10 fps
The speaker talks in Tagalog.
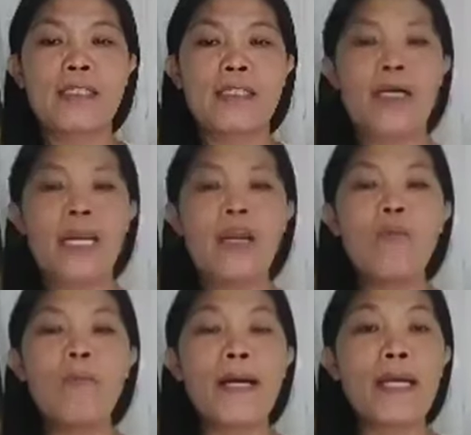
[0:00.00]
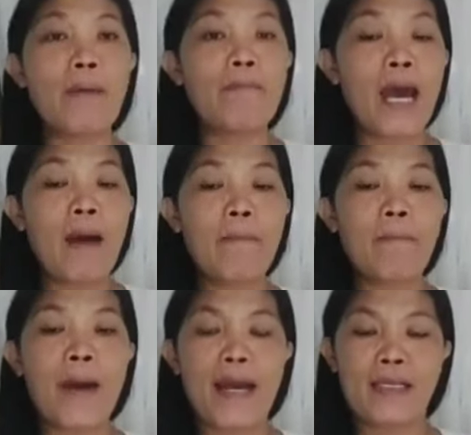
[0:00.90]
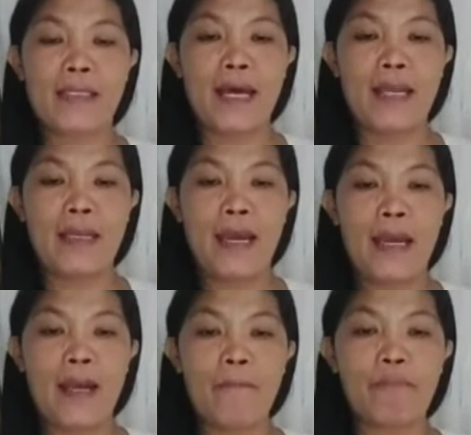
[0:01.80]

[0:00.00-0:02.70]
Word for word: estranghilong pakiramdam para sa kanya.